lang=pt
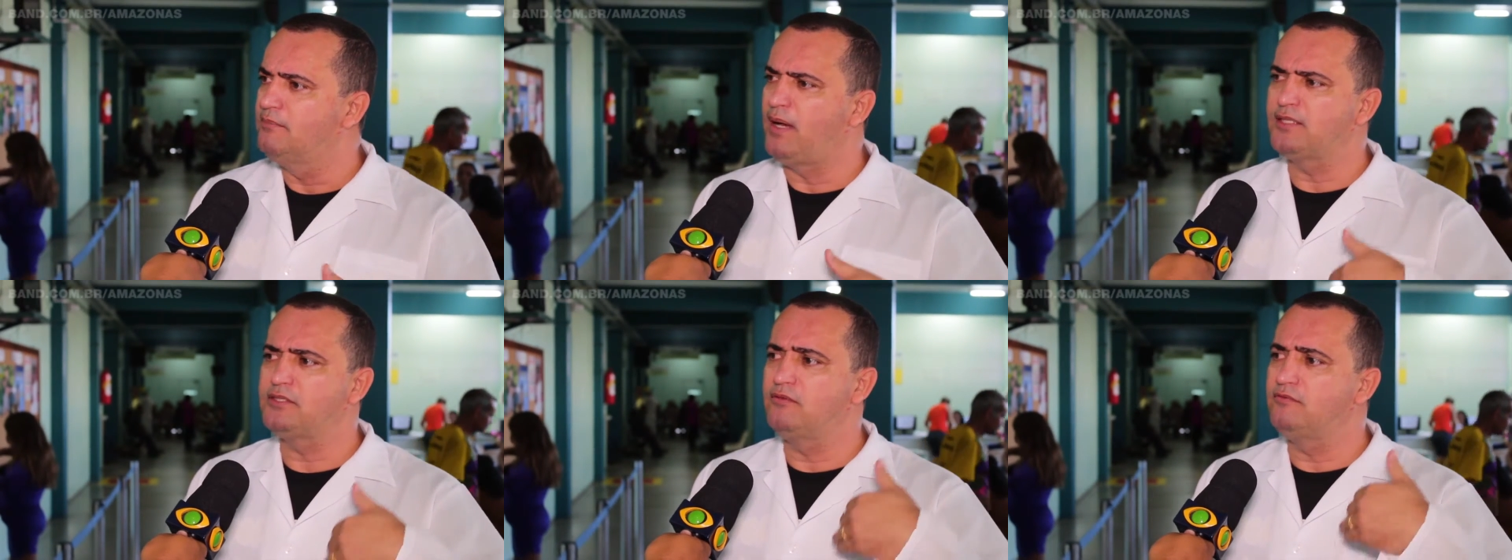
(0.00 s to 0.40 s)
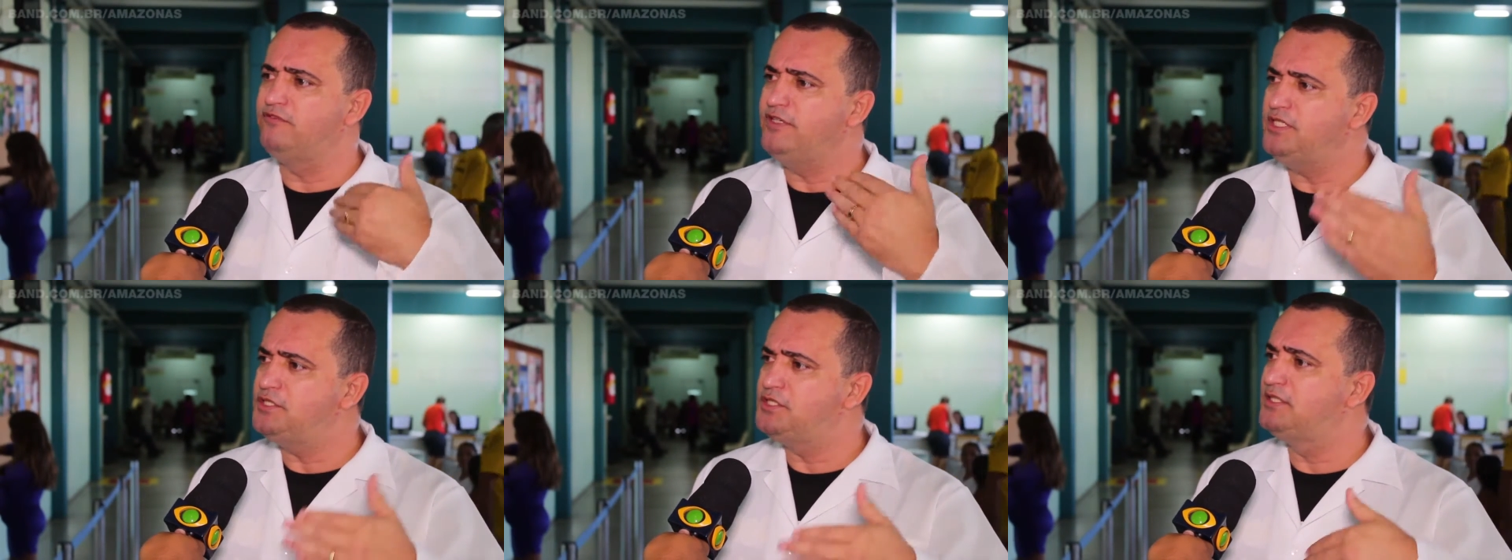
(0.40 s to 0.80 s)
passam
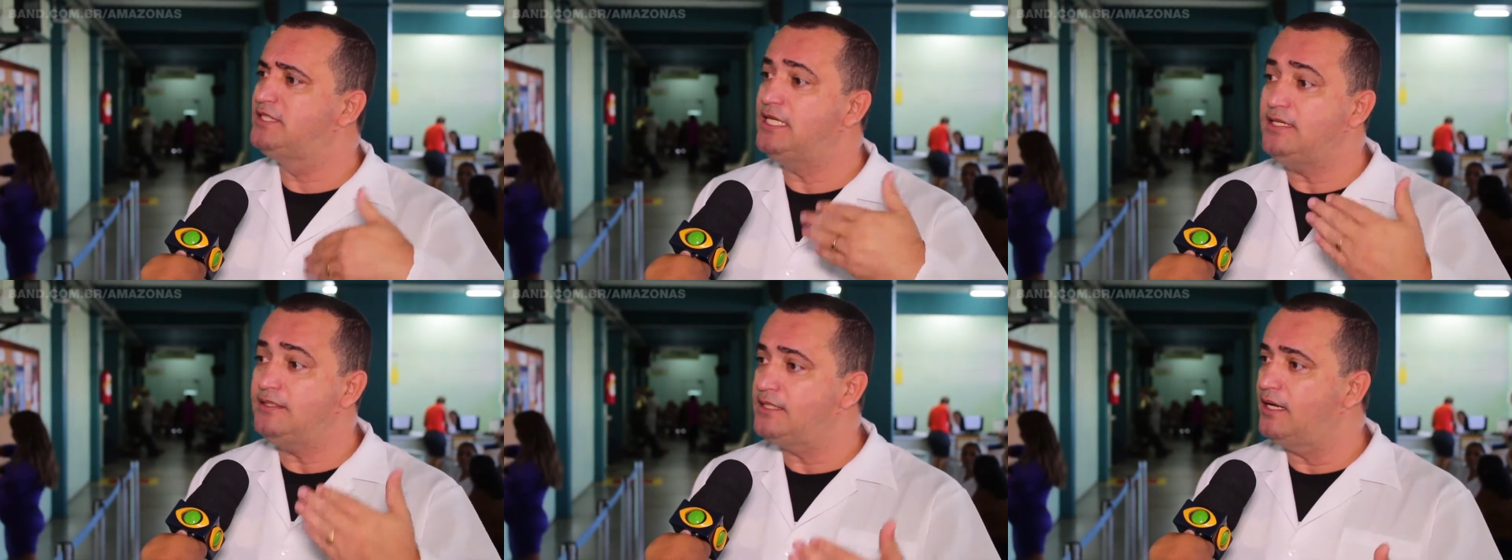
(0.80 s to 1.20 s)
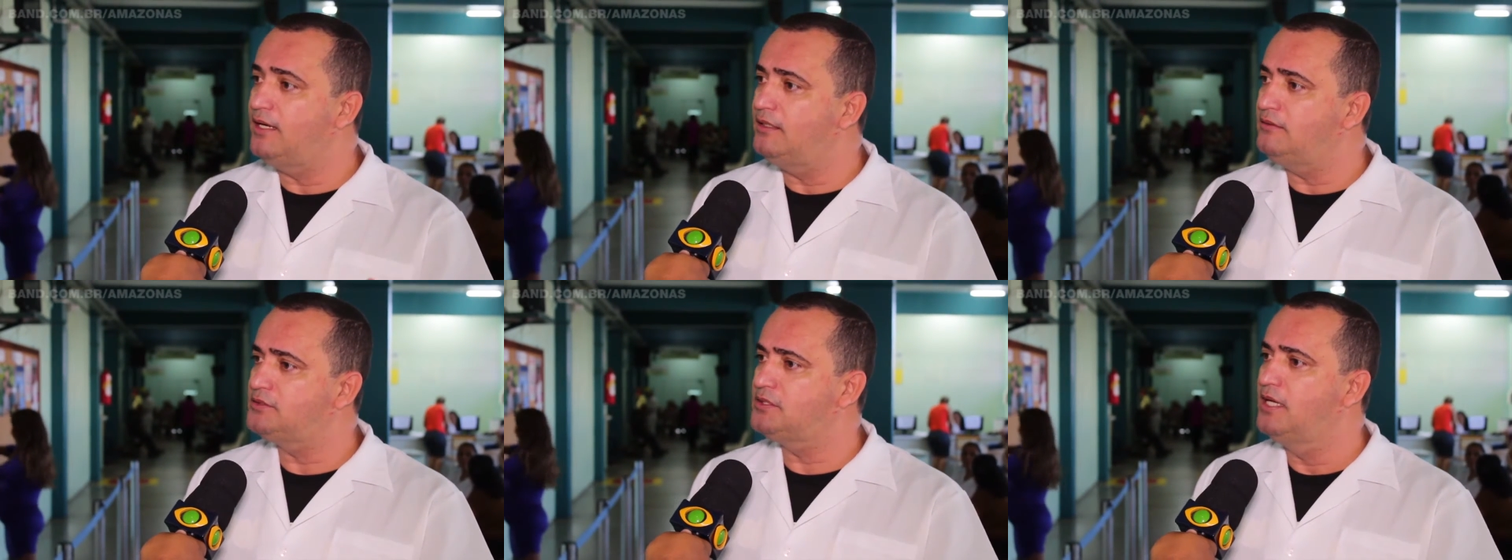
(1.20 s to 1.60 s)
20, 30
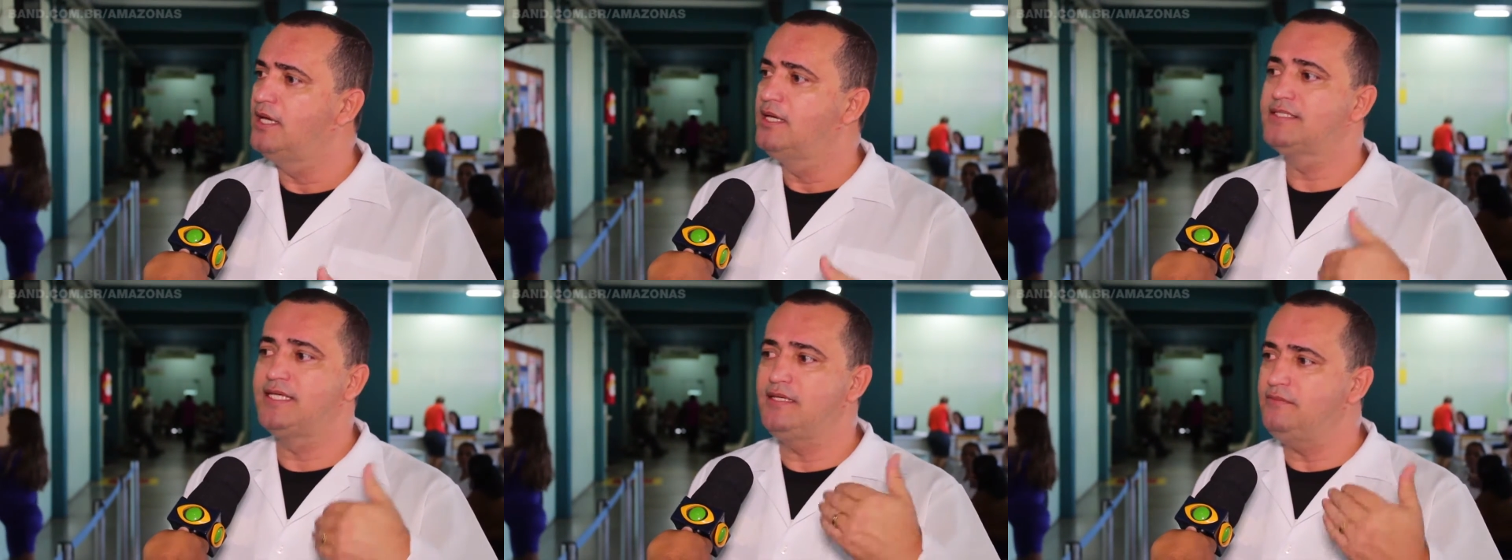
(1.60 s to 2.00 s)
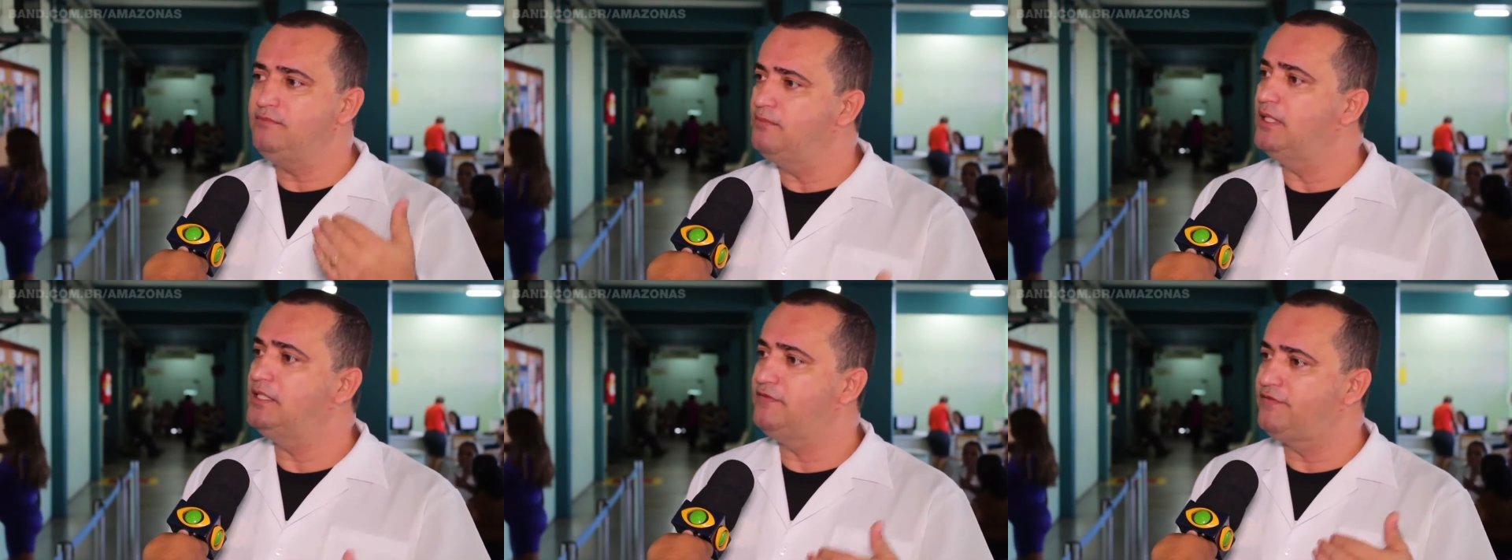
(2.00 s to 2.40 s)
anos sem
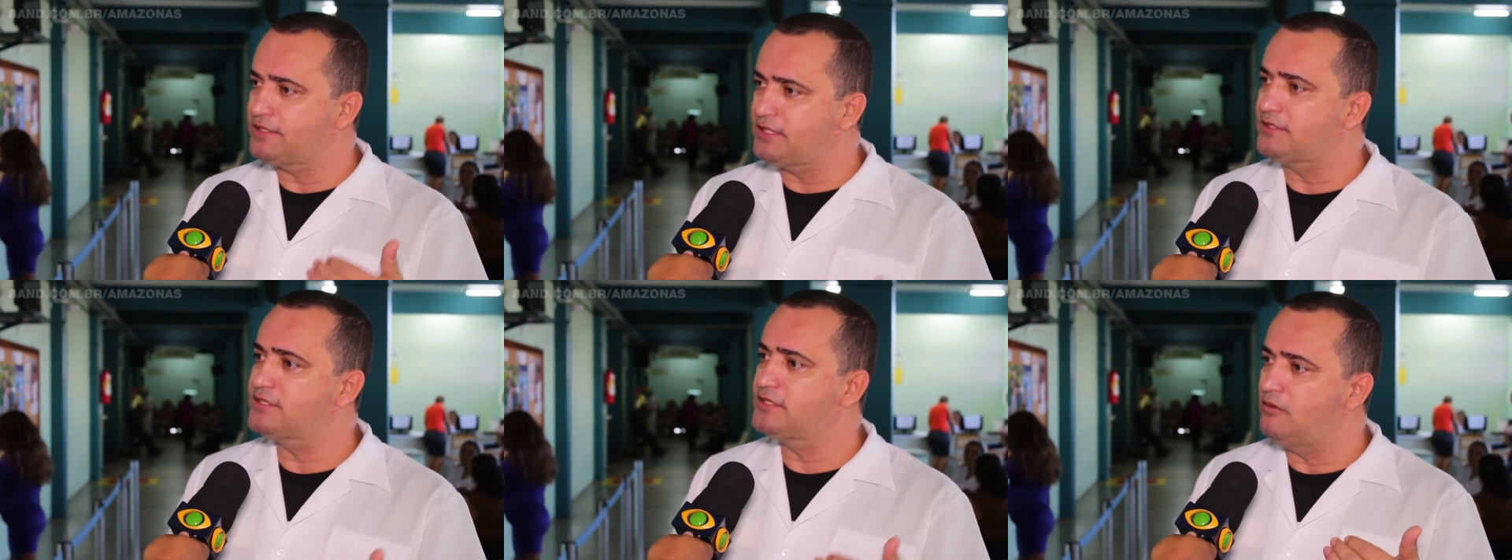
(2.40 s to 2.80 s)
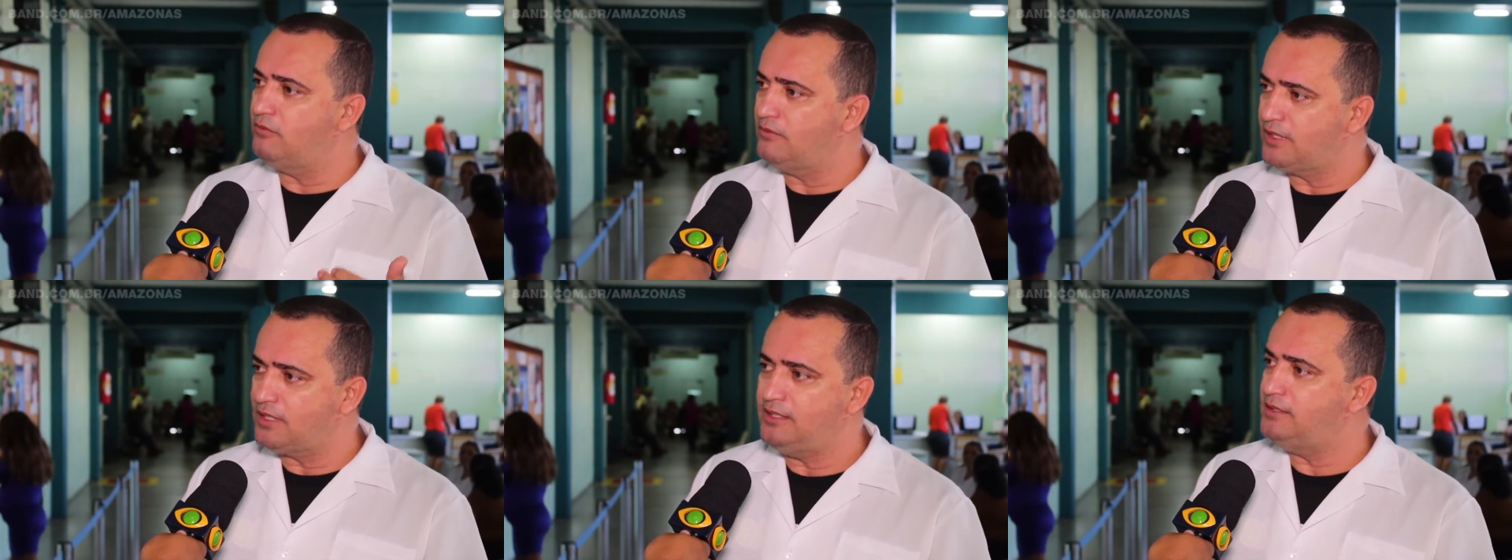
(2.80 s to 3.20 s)

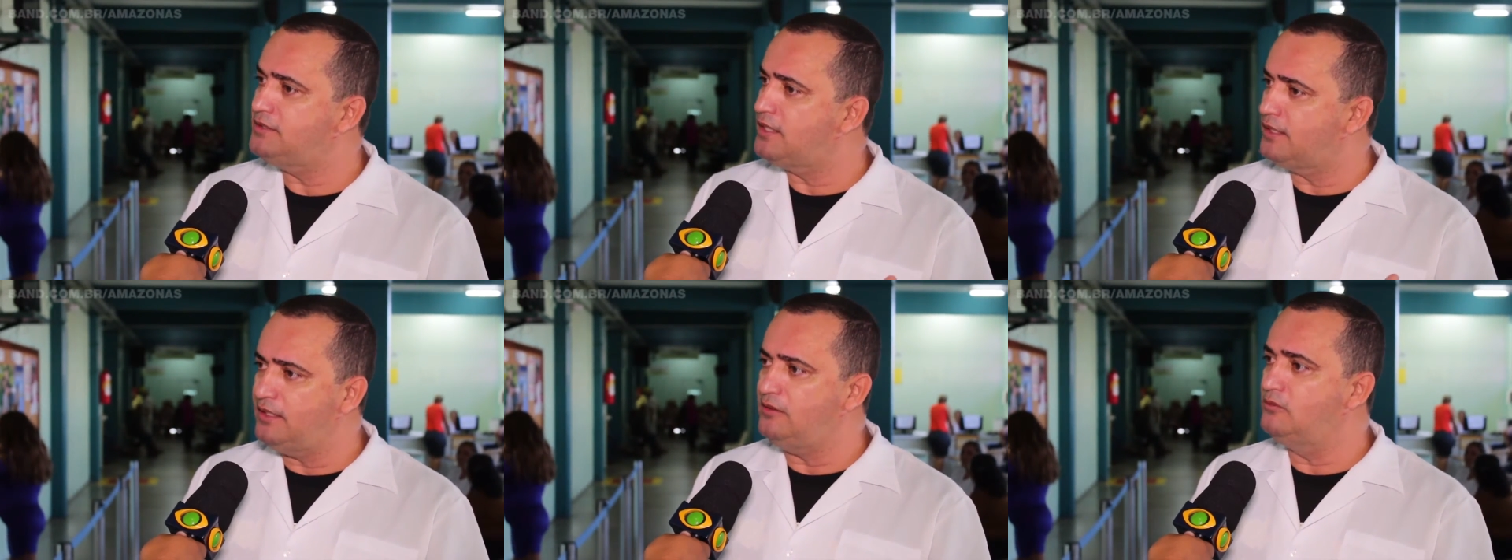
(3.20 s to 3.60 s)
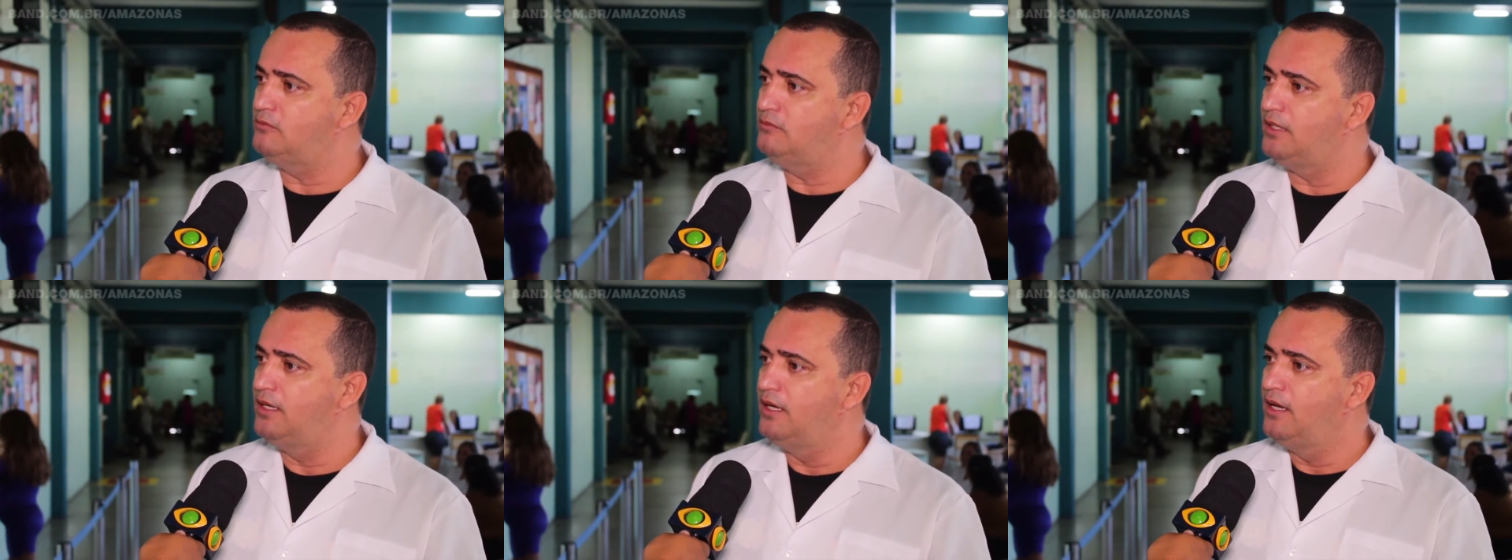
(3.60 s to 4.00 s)
manifestação clínica
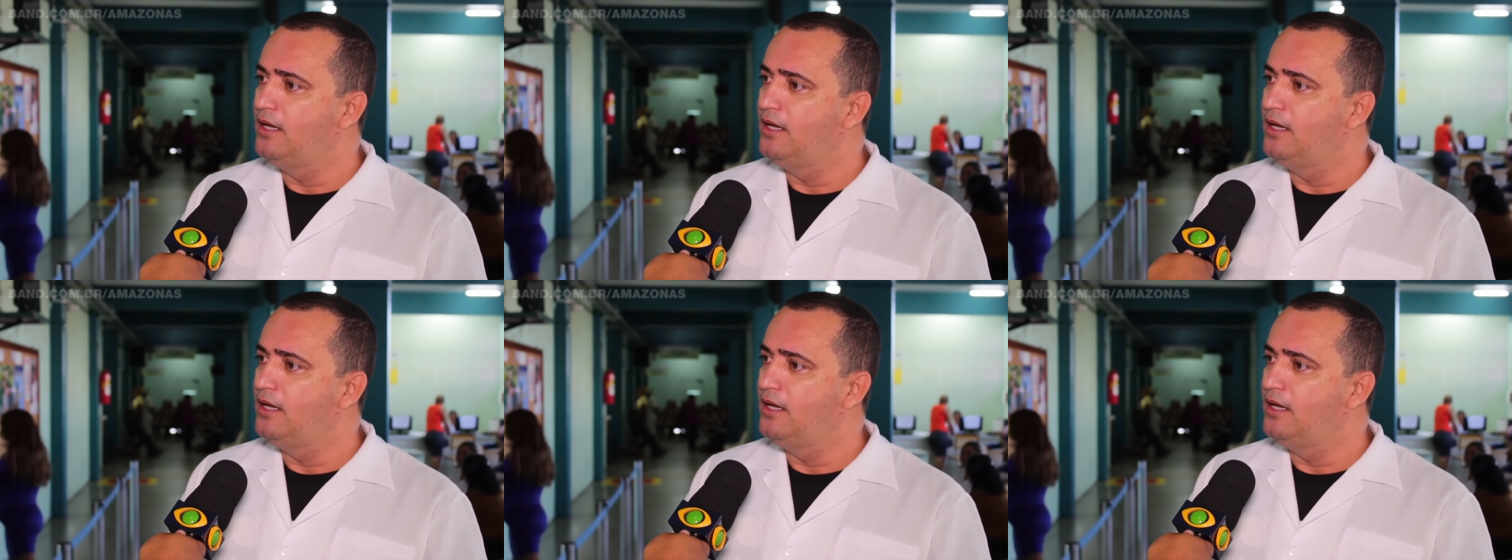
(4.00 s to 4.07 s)
nenhuma.